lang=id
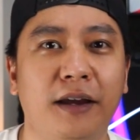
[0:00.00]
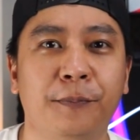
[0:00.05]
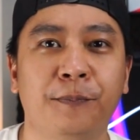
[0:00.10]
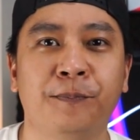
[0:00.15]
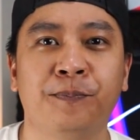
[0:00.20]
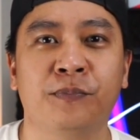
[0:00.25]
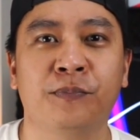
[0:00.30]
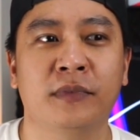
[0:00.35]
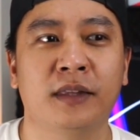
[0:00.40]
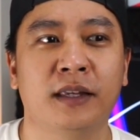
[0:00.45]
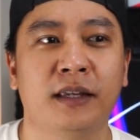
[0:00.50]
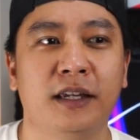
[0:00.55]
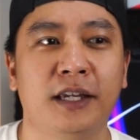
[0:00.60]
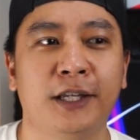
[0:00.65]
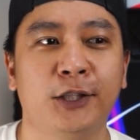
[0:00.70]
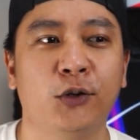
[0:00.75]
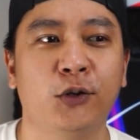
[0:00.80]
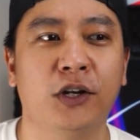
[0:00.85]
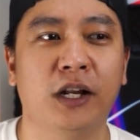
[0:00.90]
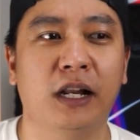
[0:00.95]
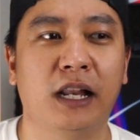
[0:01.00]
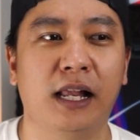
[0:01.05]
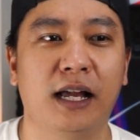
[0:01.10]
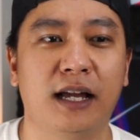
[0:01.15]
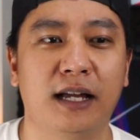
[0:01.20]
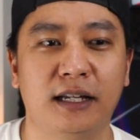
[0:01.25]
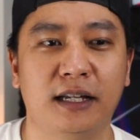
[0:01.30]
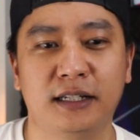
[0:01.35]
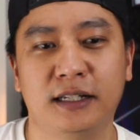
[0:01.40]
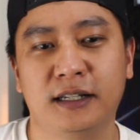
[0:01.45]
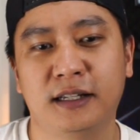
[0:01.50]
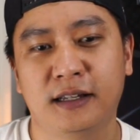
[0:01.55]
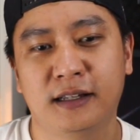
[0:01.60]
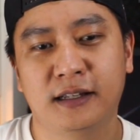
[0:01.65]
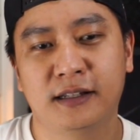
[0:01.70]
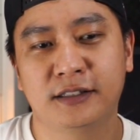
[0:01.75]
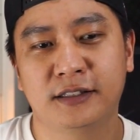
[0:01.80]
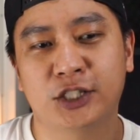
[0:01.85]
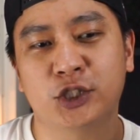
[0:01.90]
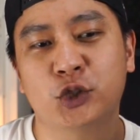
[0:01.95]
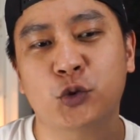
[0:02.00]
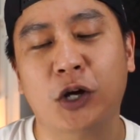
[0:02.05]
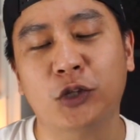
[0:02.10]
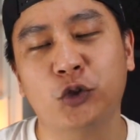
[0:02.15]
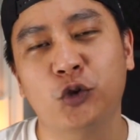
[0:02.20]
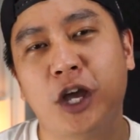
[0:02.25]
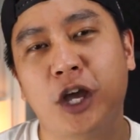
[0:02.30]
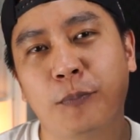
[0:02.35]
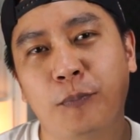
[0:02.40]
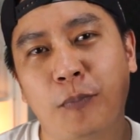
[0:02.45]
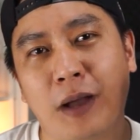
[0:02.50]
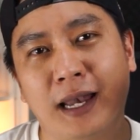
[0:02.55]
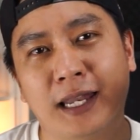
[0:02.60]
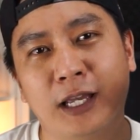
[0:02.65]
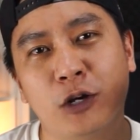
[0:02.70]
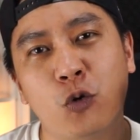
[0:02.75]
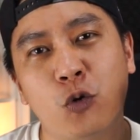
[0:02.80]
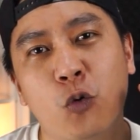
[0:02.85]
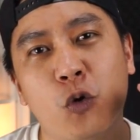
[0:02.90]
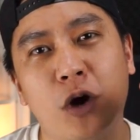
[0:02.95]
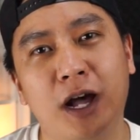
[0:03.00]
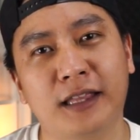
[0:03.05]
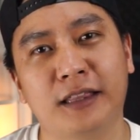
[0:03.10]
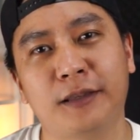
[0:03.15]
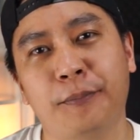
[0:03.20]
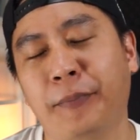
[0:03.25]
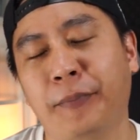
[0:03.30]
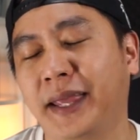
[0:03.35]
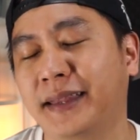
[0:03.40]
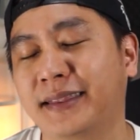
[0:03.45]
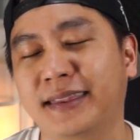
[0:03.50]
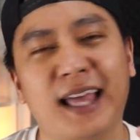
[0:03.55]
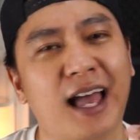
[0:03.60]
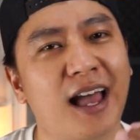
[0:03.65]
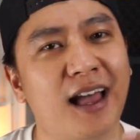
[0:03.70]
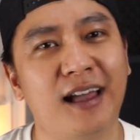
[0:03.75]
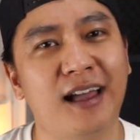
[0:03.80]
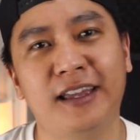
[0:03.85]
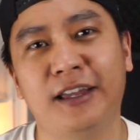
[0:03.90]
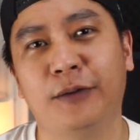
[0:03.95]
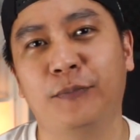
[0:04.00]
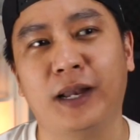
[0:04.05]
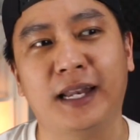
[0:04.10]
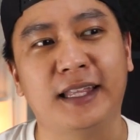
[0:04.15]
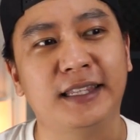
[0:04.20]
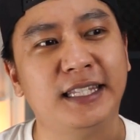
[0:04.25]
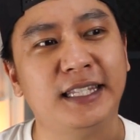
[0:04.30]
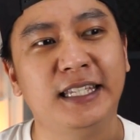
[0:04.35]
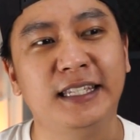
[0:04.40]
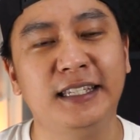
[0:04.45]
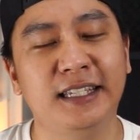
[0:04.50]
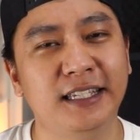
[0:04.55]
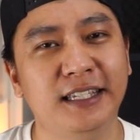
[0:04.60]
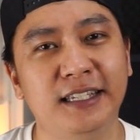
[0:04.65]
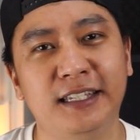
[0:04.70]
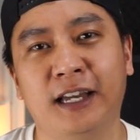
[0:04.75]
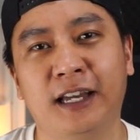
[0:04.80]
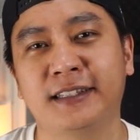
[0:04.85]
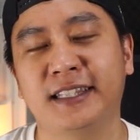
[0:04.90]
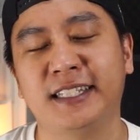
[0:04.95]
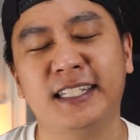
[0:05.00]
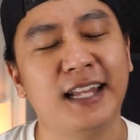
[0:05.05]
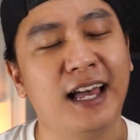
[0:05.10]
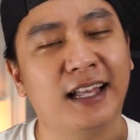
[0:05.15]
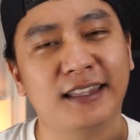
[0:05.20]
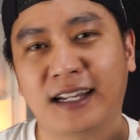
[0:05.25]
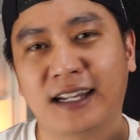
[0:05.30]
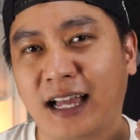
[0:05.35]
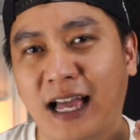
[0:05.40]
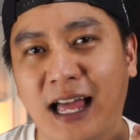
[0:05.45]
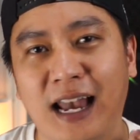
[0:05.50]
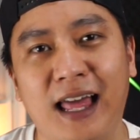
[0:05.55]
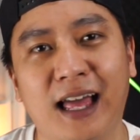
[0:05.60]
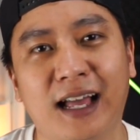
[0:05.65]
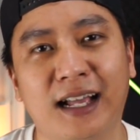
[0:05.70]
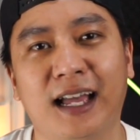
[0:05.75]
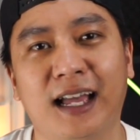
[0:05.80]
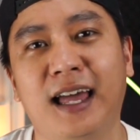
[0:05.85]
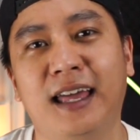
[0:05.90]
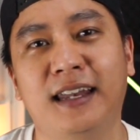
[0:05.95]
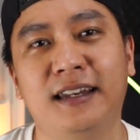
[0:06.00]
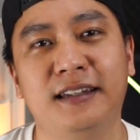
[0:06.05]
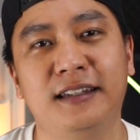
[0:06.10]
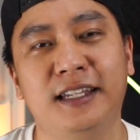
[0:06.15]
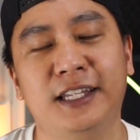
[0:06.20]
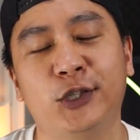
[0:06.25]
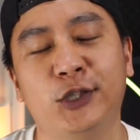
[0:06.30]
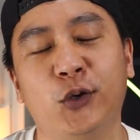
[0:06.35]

banyak publik yang merhatiin dan dia juga mau jalanin diskusi yang nantinya akan diketahui sama publik juga.